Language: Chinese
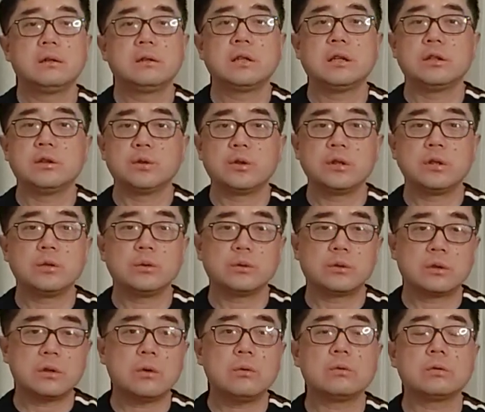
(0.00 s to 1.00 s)
这就是一种
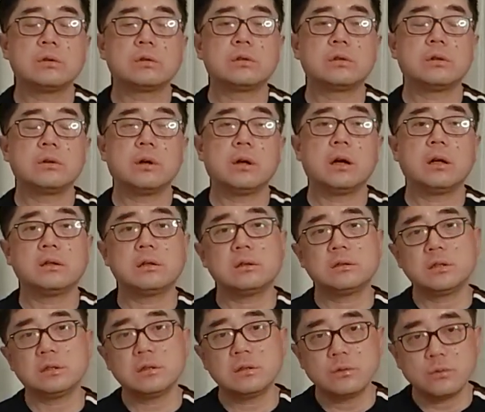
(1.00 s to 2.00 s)
斗的策略啊，它
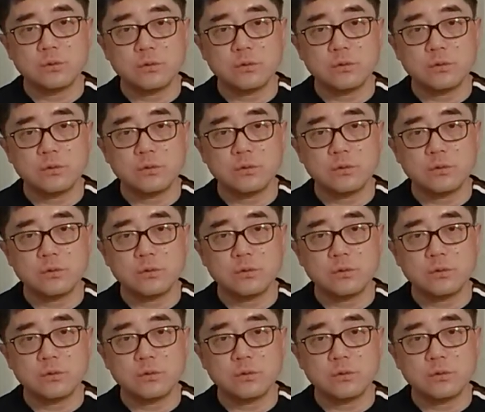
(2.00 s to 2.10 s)
其实